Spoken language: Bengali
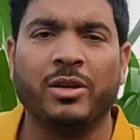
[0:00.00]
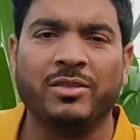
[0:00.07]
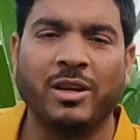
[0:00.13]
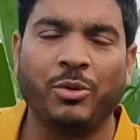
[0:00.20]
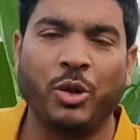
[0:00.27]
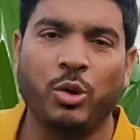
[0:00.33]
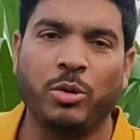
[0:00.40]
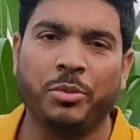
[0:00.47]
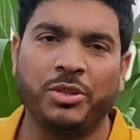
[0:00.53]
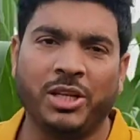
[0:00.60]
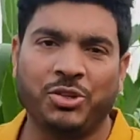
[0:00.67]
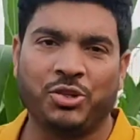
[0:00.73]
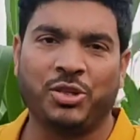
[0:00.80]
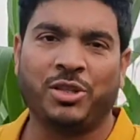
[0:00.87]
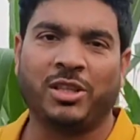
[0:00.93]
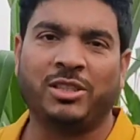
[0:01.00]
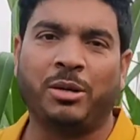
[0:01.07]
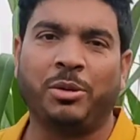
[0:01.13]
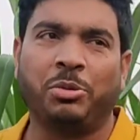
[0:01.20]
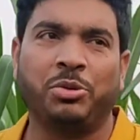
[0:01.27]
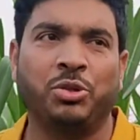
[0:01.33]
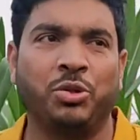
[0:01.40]
আসসালামু আলাইকুম আমি জাকির হোসেন থাকছি
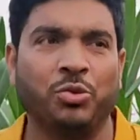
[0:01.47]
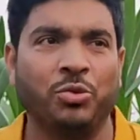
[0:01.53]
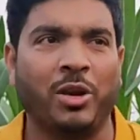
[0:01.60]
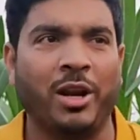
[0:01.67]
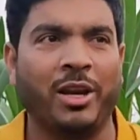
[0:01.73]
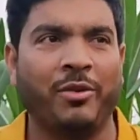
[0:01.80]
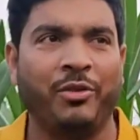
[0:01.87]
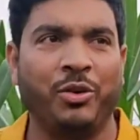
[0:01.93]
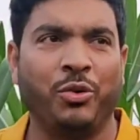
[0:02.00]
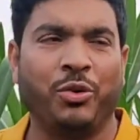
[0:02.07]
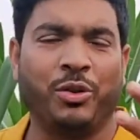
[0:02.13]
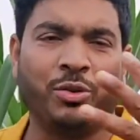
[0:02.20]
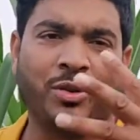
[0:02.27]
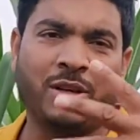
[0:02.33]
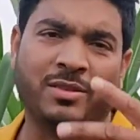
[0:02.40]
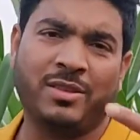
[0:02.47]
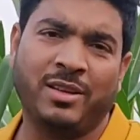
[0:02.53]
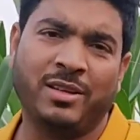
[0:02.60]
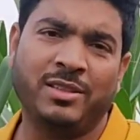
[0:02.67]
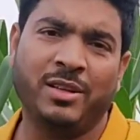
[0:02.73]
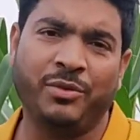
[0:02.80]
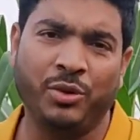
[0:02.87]
আমাদের নতুন আরেকটি ভিডিও নিয়ে তো আজকের যে